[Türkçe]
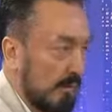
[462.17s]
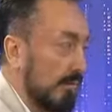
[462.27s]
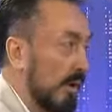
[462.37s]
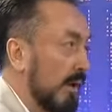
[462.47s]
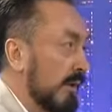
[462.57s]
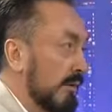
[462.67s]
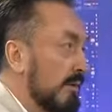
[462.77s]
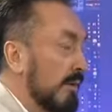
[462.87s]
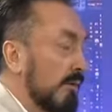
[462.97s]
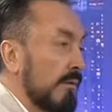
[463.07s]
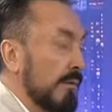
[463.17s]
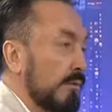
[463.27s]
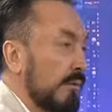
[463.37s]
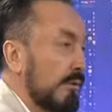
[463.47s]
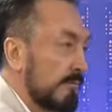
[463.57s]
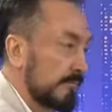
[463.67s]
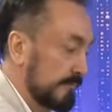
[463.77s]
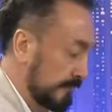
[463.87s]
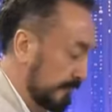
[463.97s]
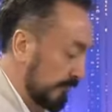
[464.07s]
Ve halen de devam ediyor.
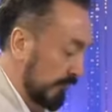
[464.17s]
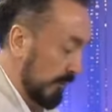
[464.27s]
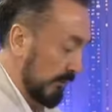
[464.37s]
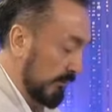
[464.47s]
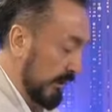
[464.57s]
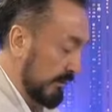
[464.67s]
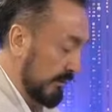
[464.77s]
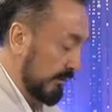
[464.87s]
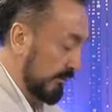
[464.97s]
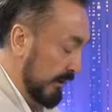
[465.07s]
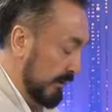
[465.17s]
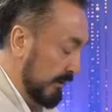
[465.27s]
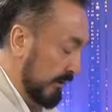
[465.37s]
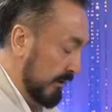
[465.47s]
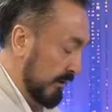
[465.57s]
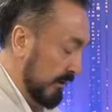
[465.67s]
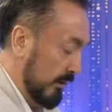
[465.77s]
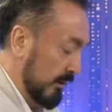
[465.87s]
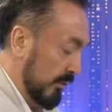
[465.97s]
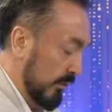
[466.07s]
Bazı tipler.
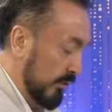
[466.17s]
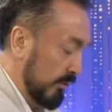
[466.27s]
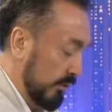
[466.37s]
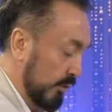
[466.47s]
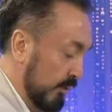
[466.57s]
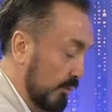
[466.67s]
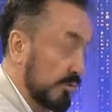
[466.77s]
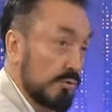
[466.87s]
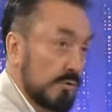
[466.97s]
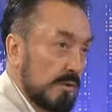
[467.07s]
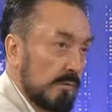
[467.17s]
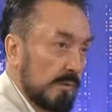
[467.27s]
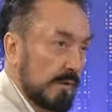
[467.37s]
Hor görme, küçümseme.